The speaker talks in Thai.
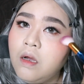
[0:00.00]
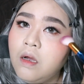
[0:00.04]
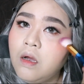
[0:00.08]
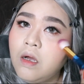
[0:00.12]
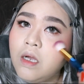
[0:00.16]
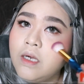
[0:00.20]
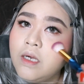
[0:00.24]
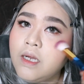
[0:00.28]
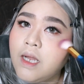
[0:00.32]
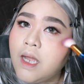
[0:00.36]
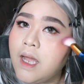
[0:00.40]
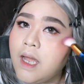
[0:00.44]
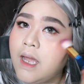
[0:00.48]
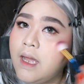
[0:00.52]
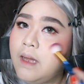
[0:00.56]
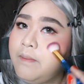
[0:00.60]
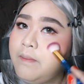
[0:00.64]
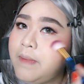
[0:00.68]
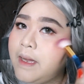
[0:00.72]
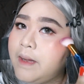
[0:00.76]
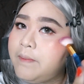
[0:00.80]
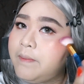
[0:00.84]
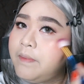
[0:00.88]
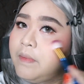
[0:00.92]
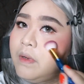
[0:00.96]
ค่อนข้าง
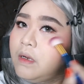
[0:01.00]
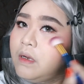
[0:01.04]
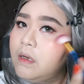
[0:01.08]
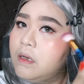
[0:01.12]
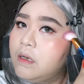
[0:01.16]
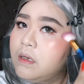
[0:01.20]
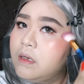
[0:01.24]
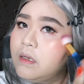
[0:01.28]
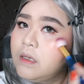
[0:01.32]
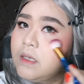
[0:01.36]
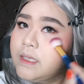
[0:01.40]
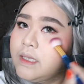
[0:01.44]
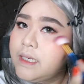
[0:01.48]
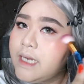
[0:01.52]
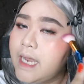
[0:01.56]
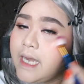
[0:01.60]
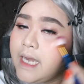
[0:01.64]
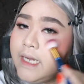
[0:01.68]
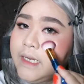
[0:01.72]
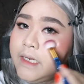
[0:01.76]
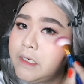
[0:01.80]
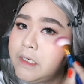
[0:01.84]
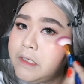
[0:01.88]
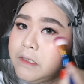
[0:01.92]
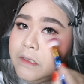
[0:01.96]
แบบแน่น
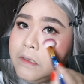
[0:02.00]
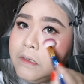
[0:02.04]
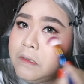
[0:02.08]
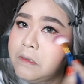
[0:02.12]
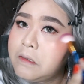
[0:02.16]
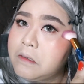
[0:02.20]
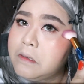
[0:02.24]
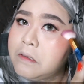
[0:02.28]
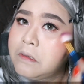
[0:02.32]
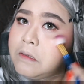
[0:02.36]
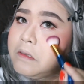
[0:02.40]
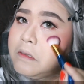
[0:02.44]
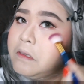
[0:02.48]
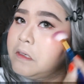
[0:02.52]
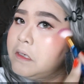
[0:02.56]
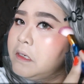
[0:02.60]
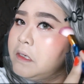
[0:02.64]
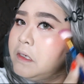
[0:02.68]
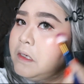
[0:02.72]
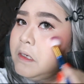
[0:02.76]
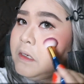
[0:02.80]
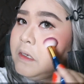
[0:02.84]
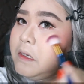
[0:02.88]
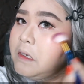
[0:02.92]
นิดนึงนี่